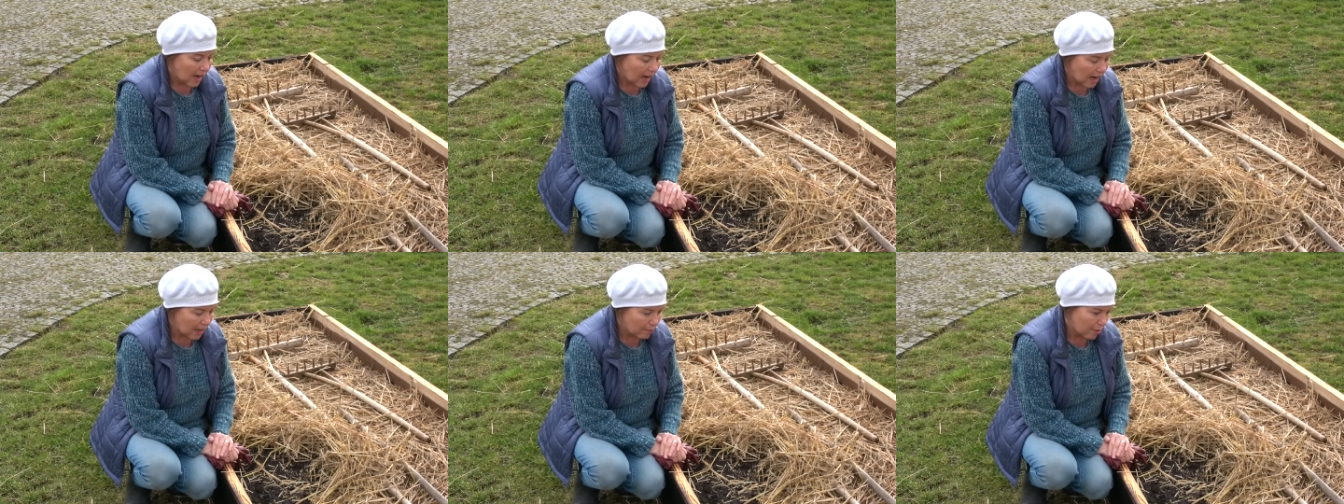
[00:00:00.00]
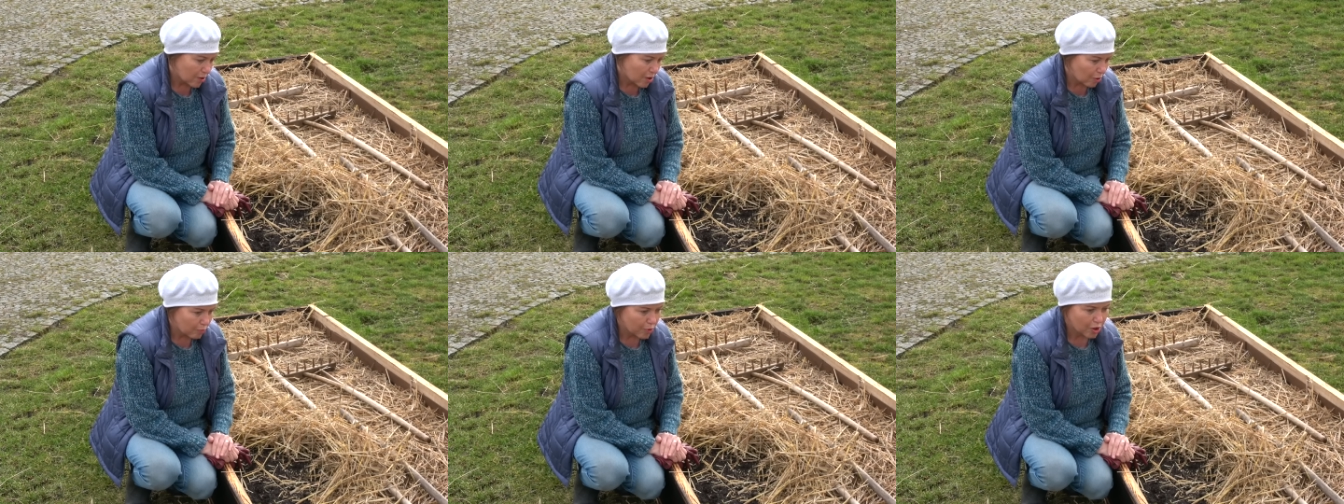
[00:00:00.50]
albo
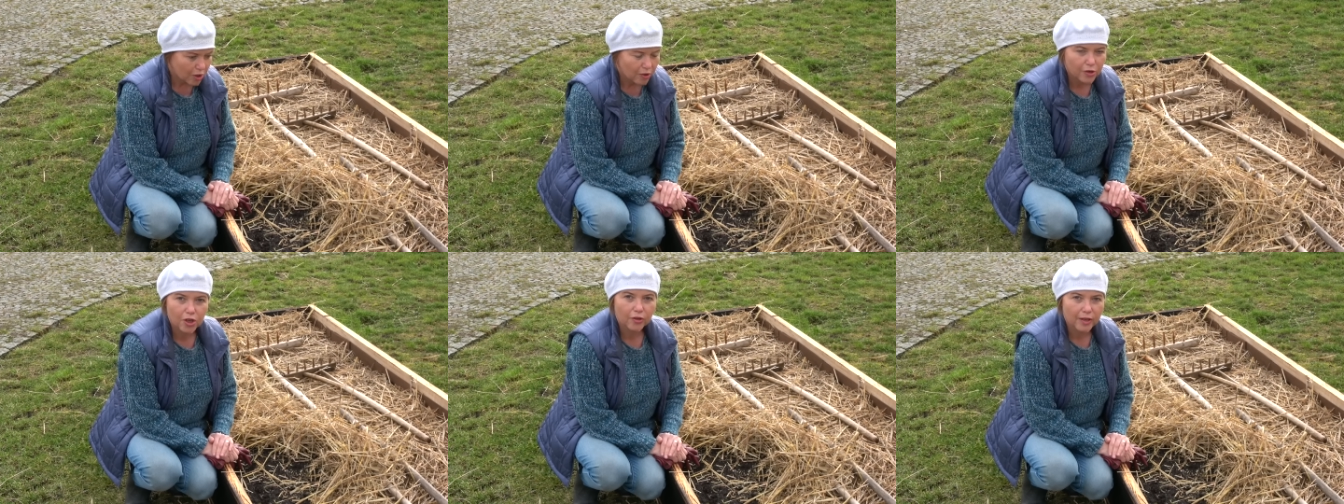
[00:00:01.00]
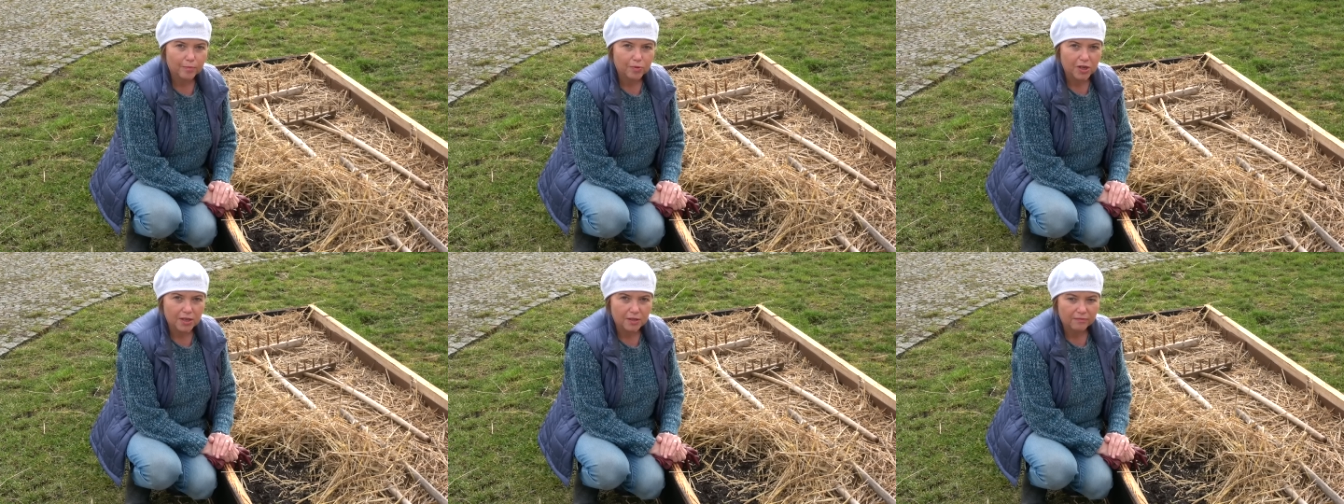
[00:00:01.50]
są przynoszone
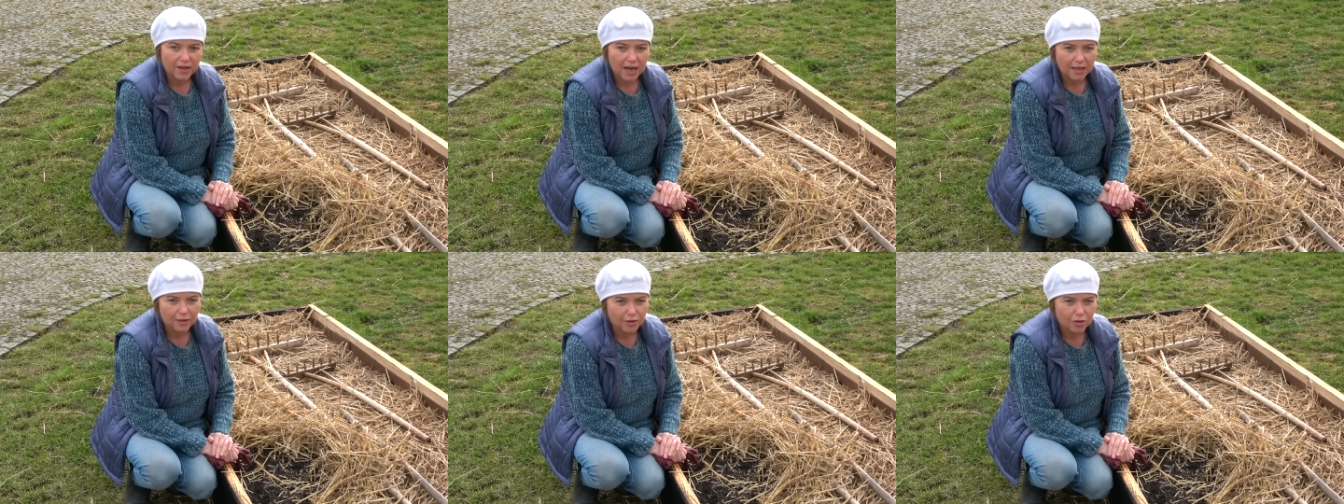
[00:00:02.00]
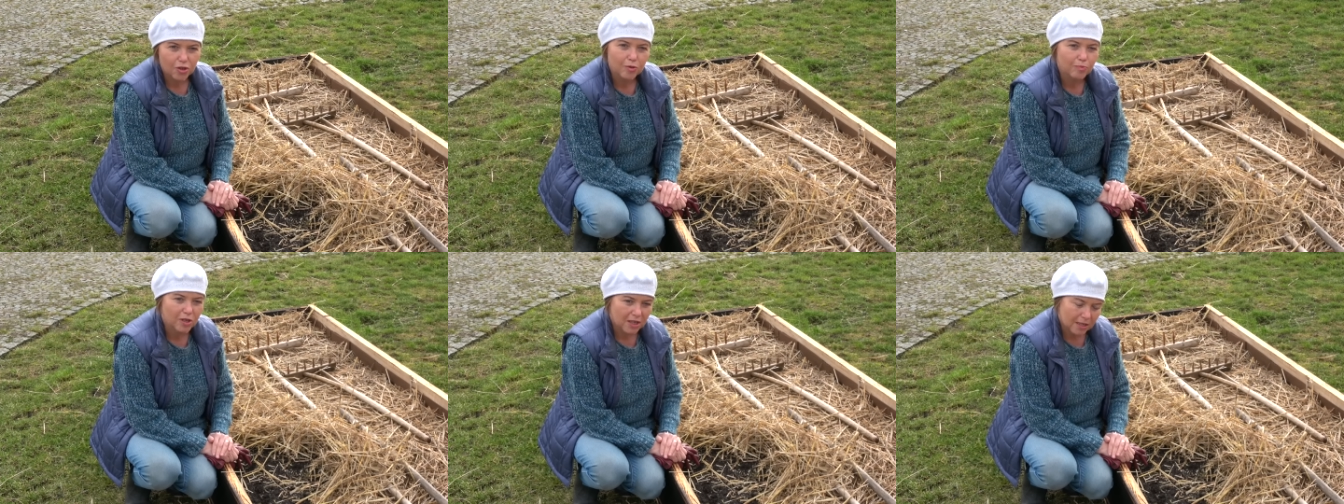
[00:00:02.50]
przez wiatr
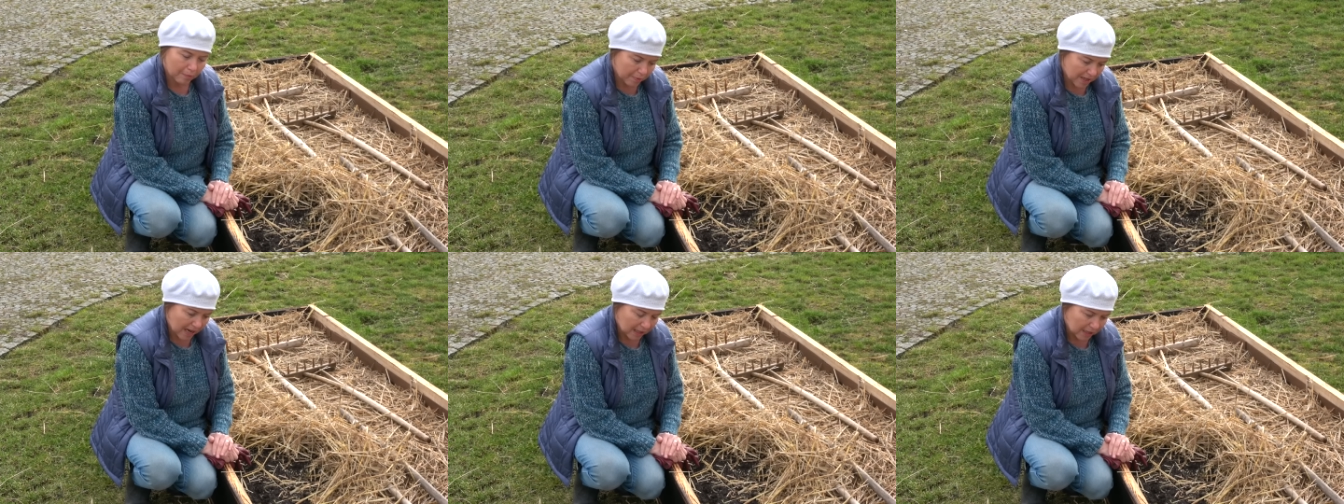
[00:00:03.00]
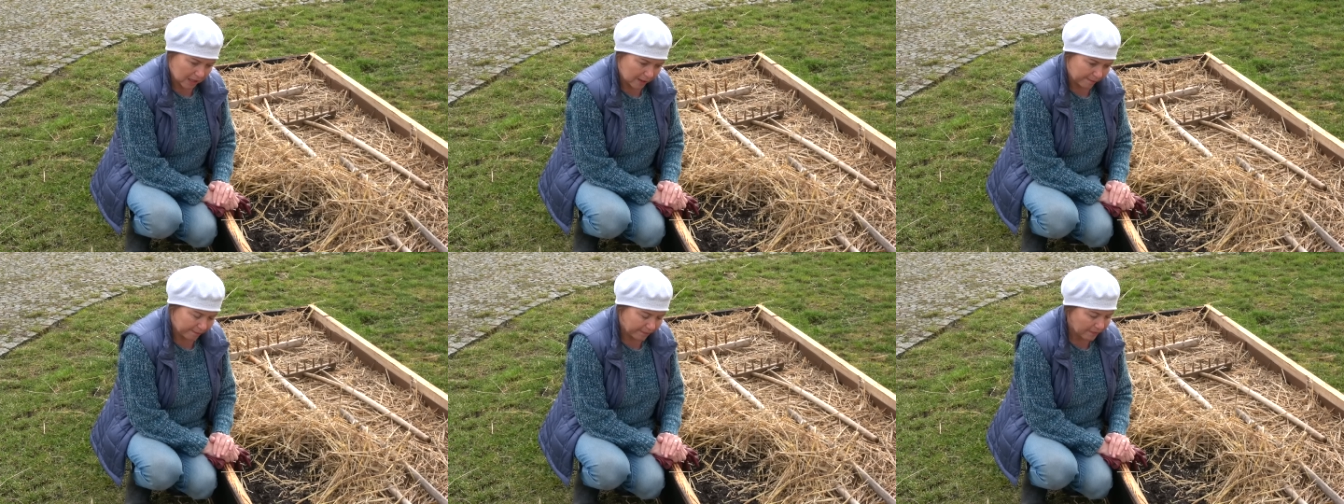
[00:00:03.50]
czy przez ptaki.